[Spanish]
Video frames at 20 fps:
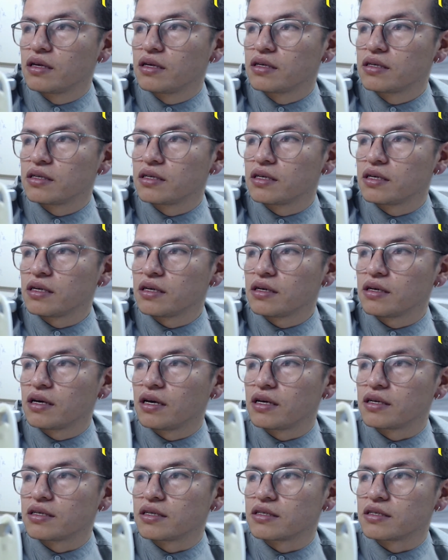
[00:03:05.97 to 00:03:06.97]
¿Sí? Ahí
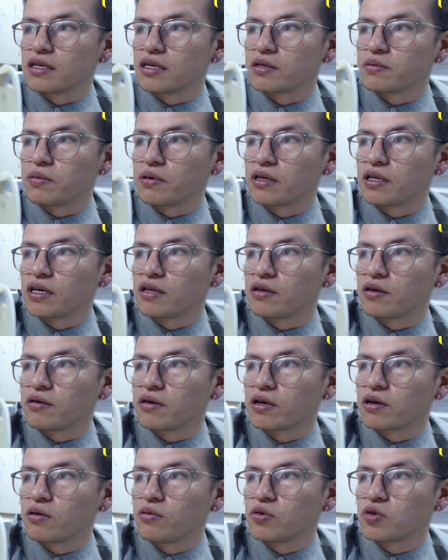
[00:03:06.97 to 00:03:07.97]
se está expandiendo y ven
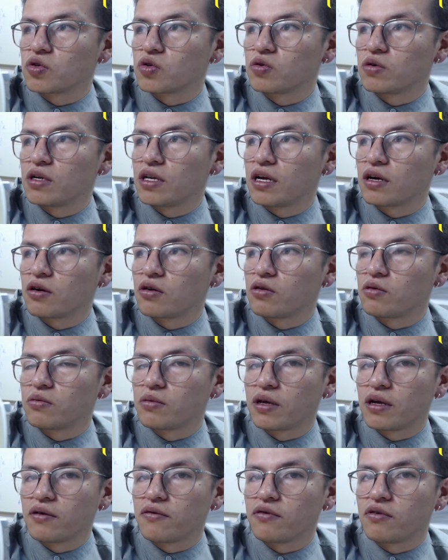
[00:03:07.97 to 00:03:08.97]
cómo sube la columna
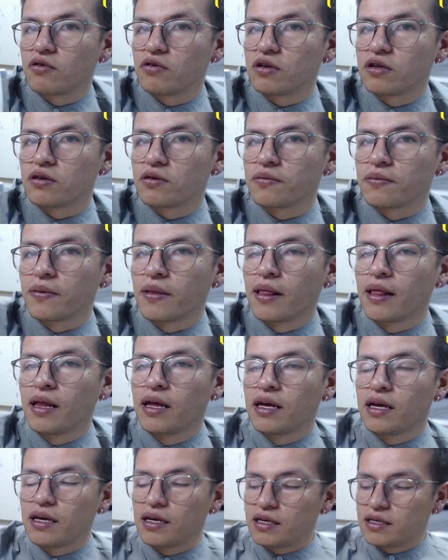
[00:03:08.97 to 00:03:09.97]
del fluido.
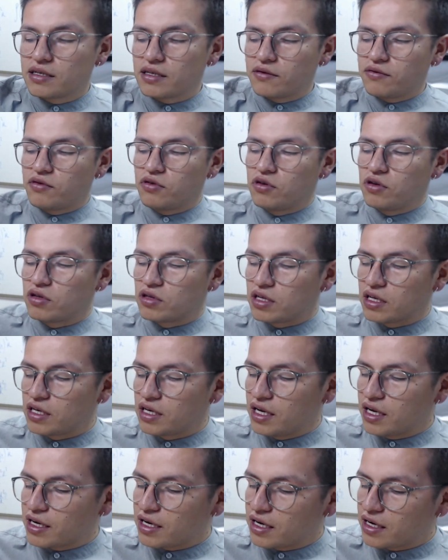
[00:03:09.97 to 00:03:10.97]
Este fluido tiene
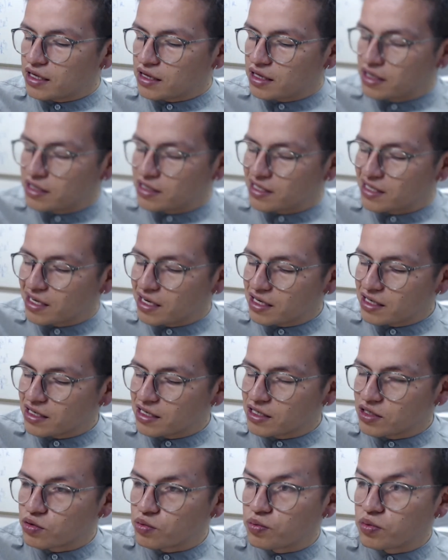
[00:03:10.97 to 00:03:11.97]
la característica de que
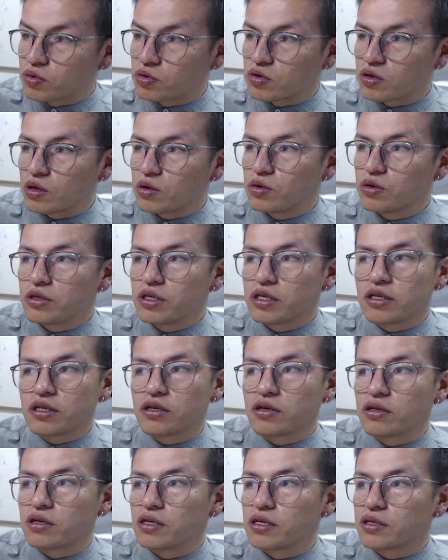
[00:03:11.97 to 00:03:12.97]
su punto de
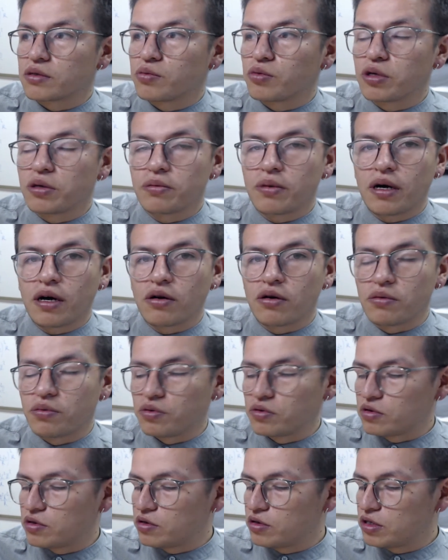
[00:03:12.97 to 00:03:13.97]
ebullición es muy bajo. El
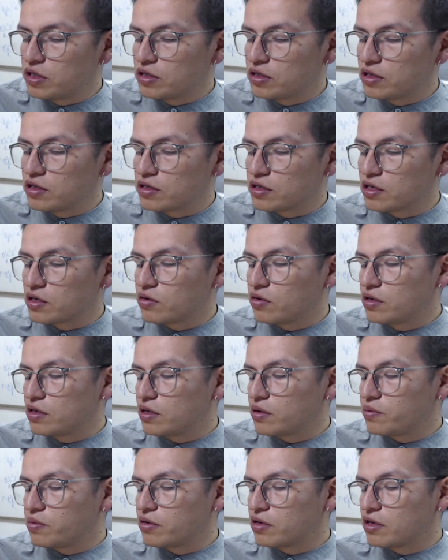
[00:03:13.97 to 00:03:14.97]
punto de ebullición se encuentra
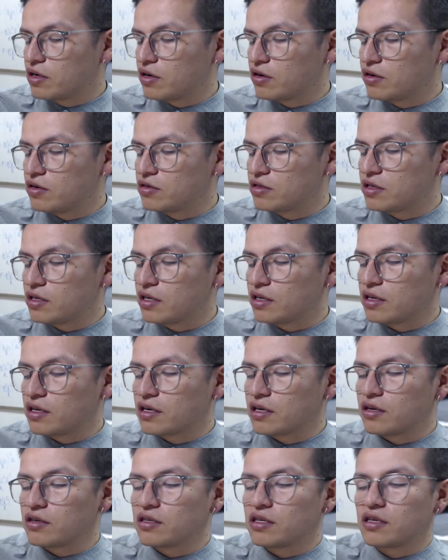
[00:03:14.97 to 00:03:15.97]
por debajo de los 30
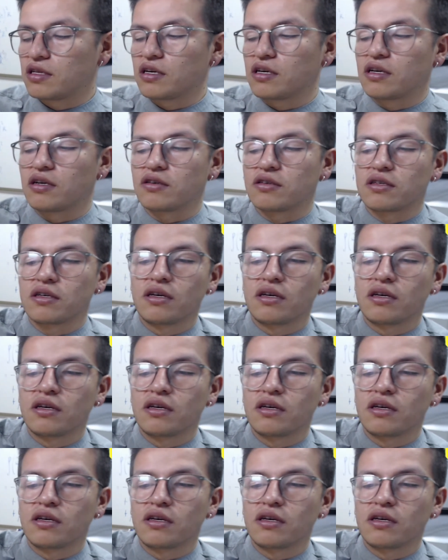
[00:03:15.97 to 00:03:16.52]
grados centígrados.